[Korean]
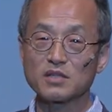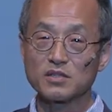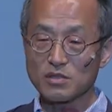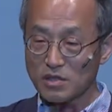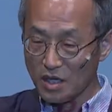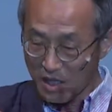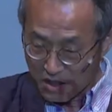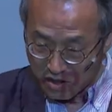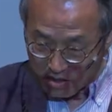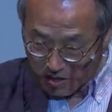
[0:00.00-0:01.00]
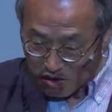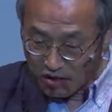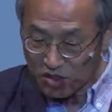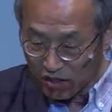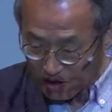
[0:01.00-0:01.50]
그걸 이렇게
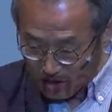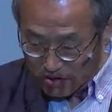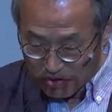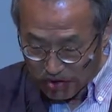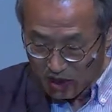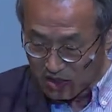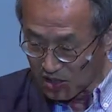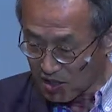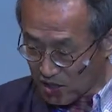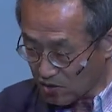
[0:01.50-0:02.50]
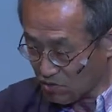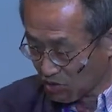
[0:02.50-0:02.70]
그려가지고 계산해갖고